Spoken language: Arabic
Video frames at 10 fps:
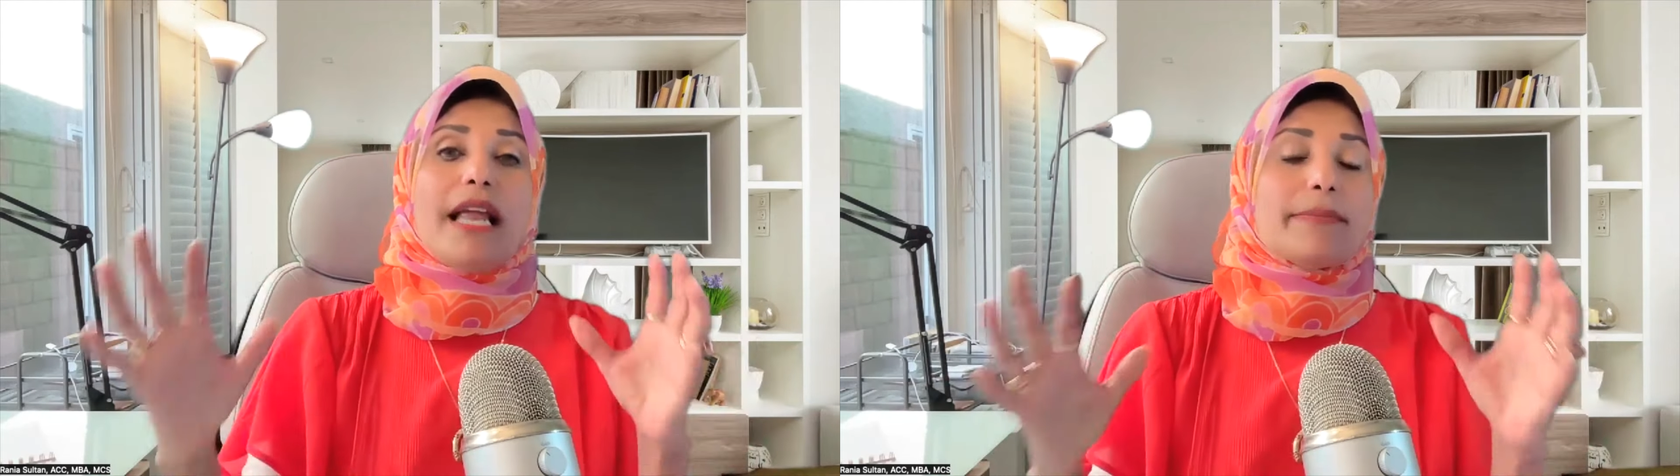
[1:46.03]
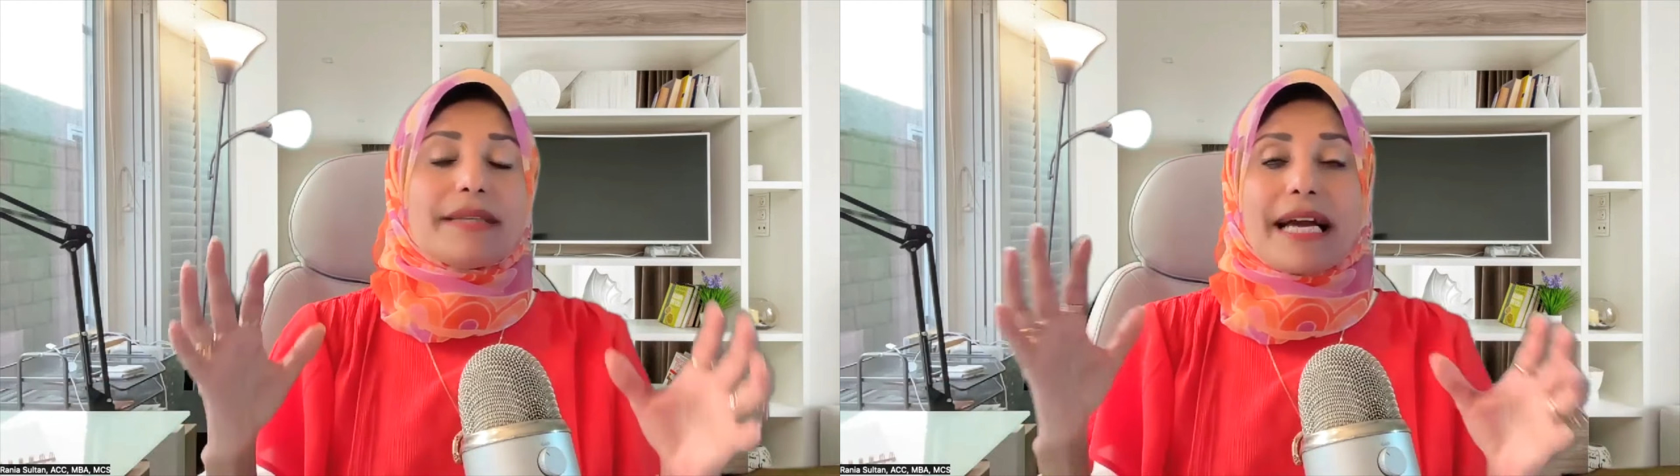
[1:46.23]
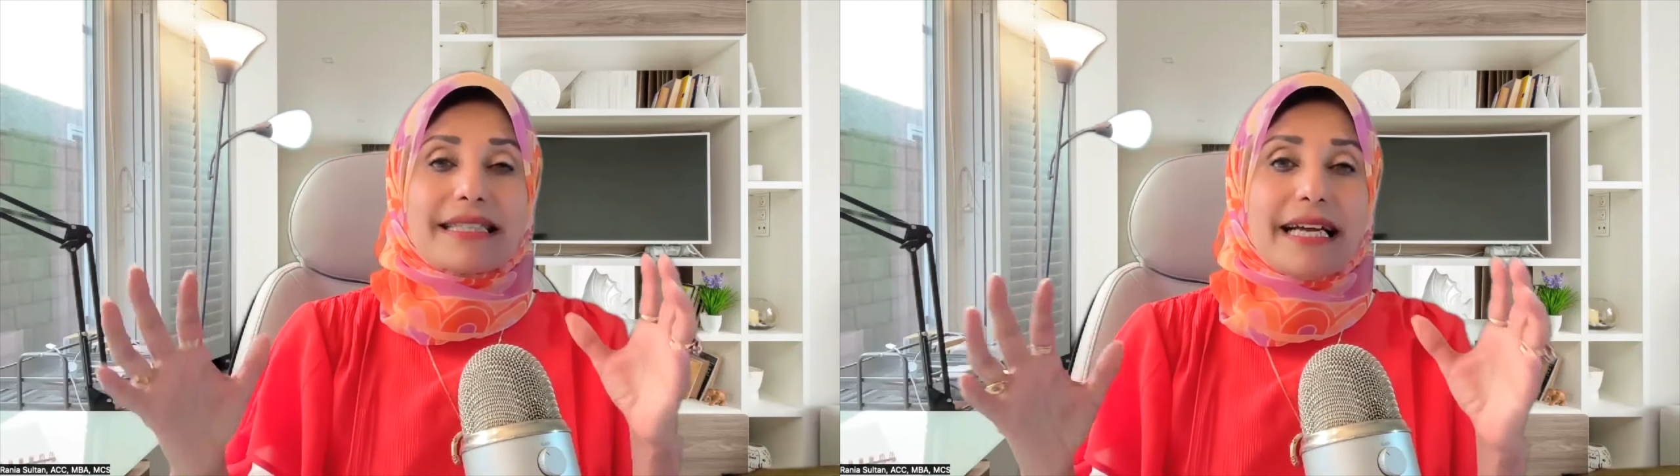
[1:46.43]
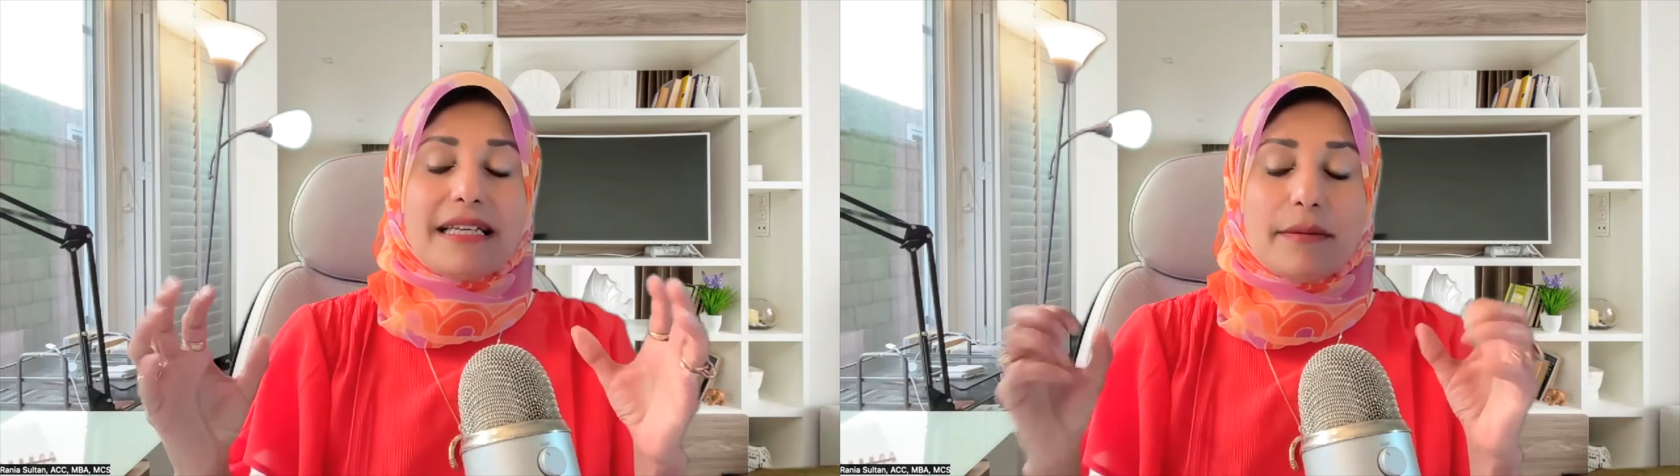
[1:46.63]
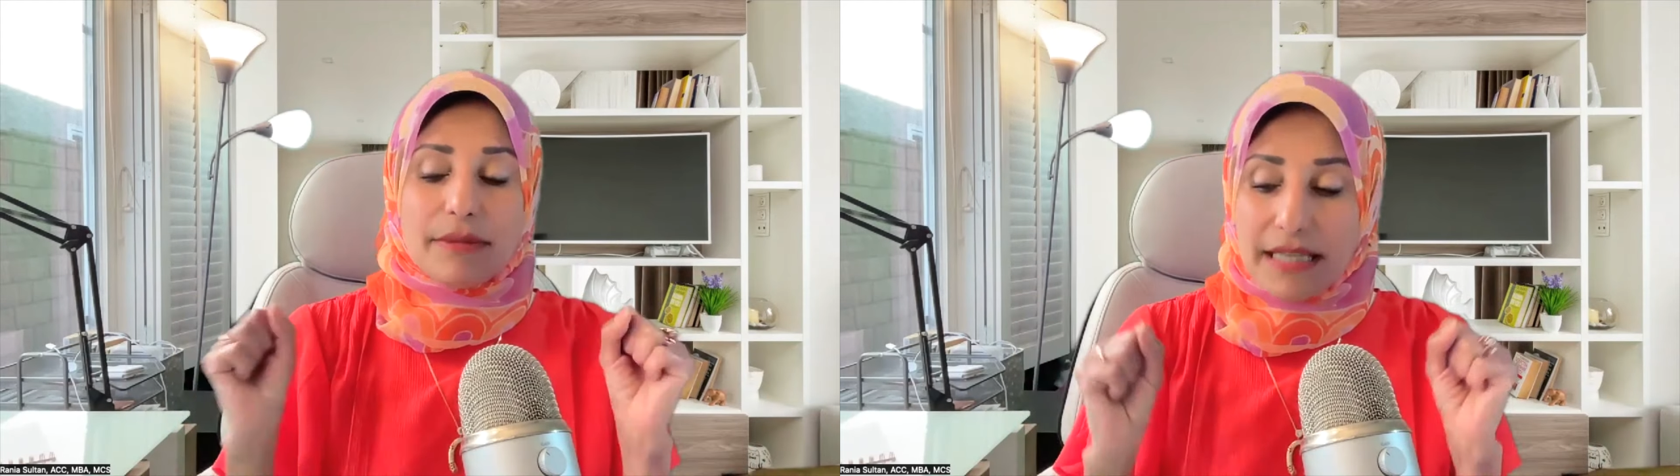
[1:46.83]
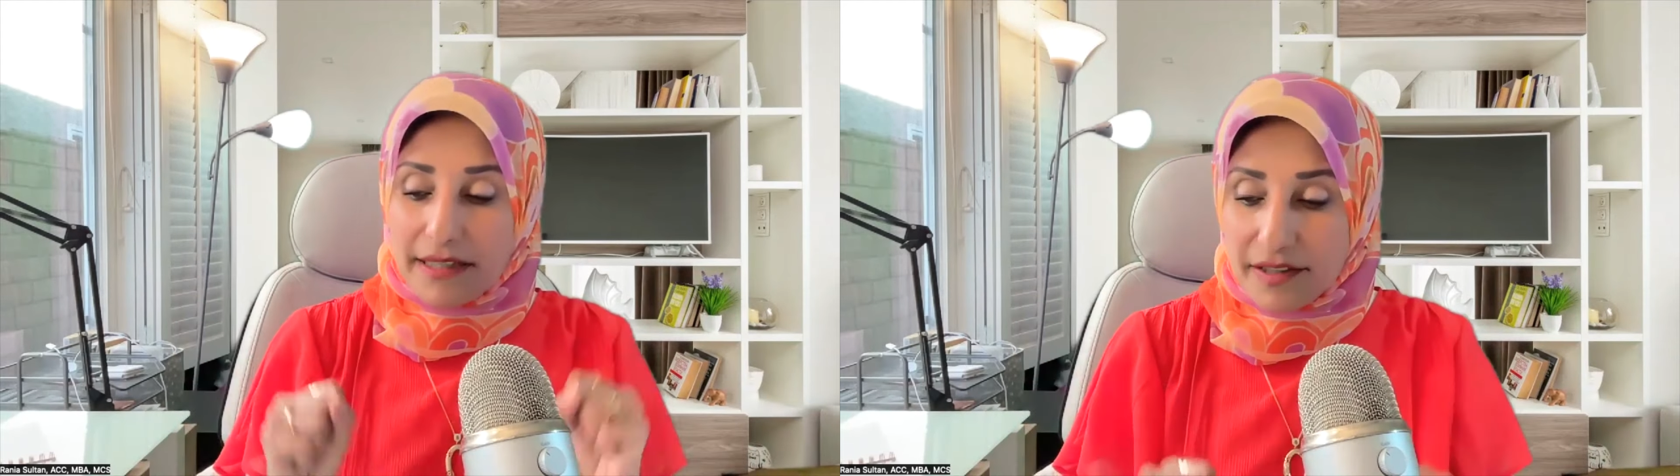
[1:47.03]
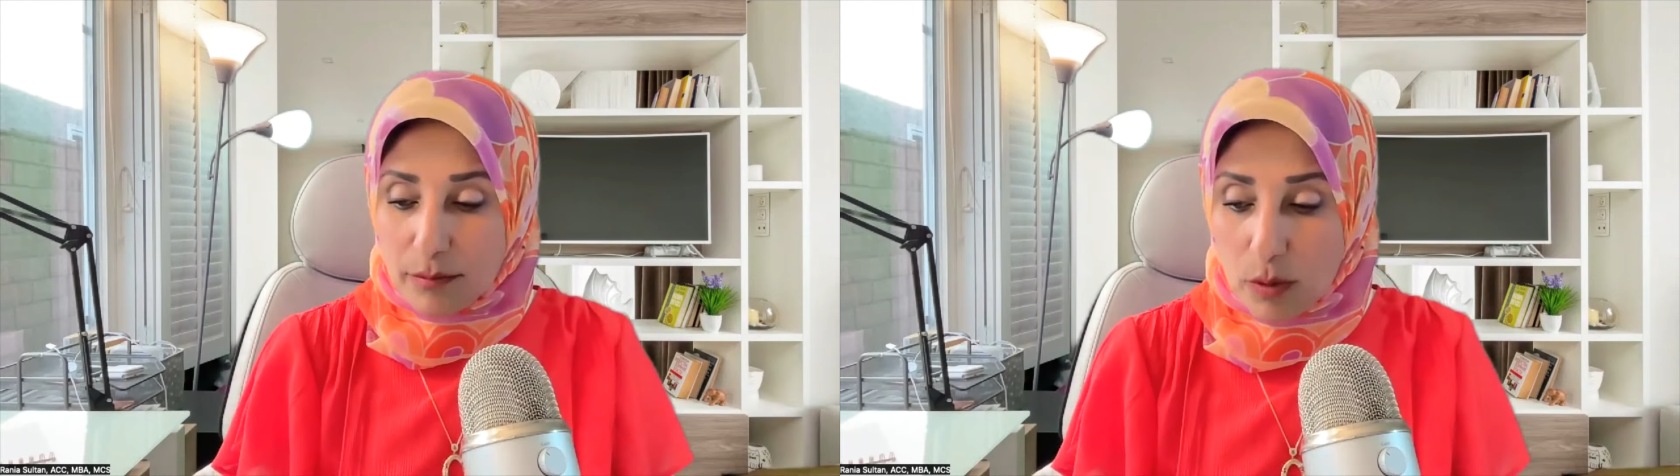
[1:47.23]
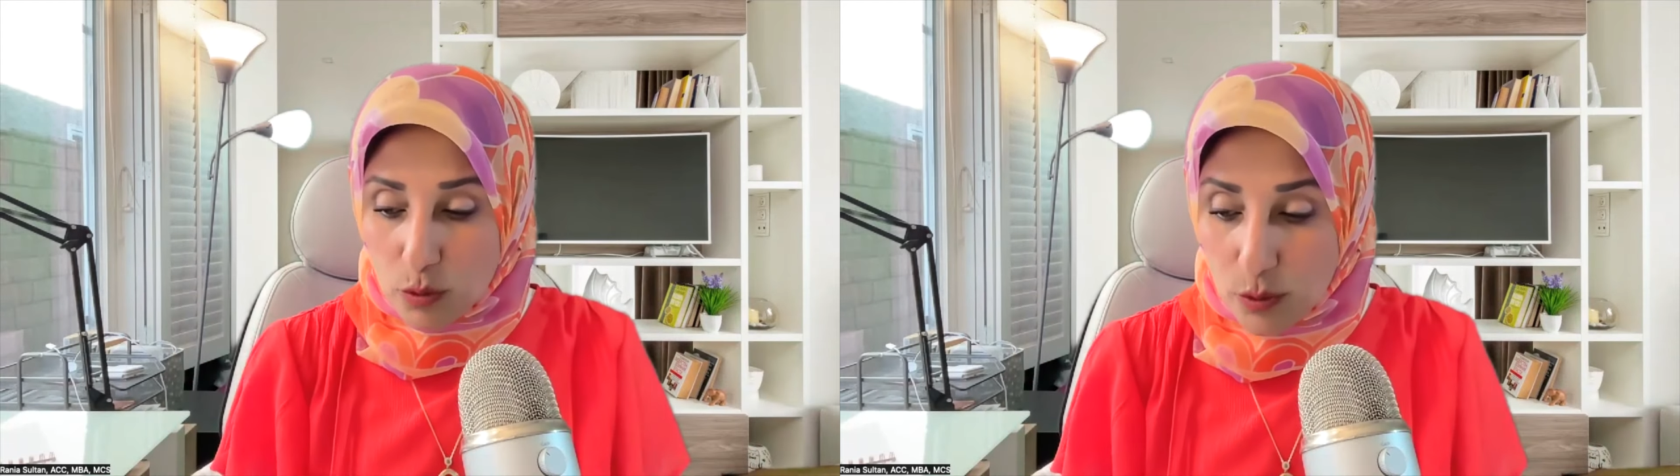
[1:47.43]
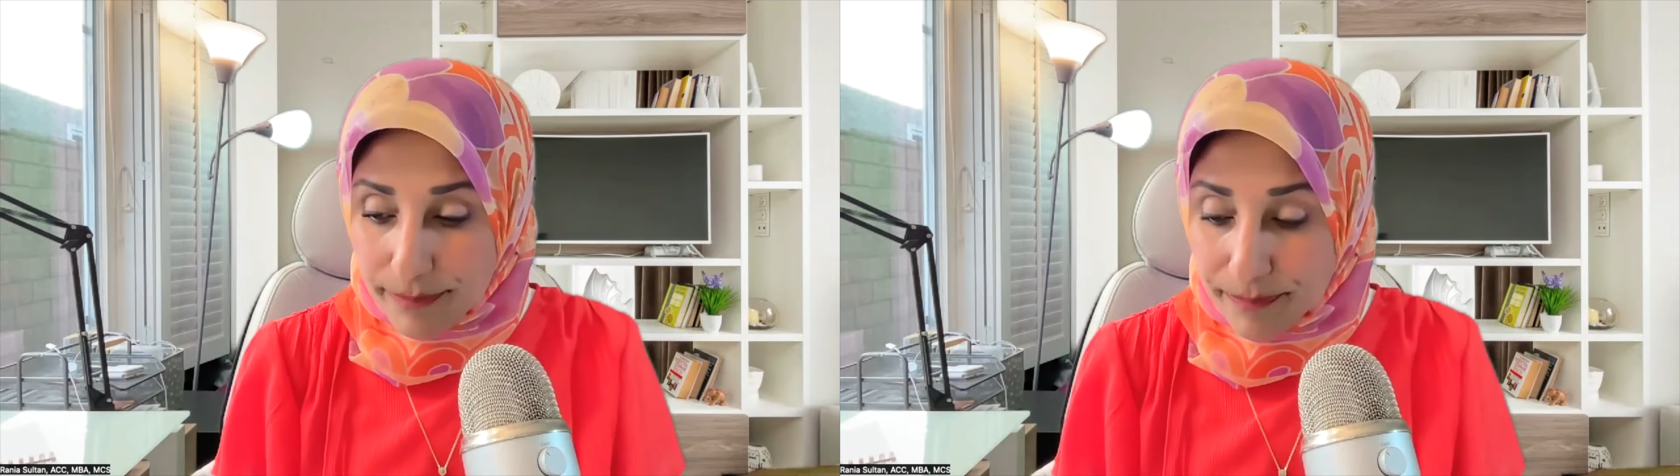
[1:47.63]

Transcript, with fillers: بتختل من هذا الموضوع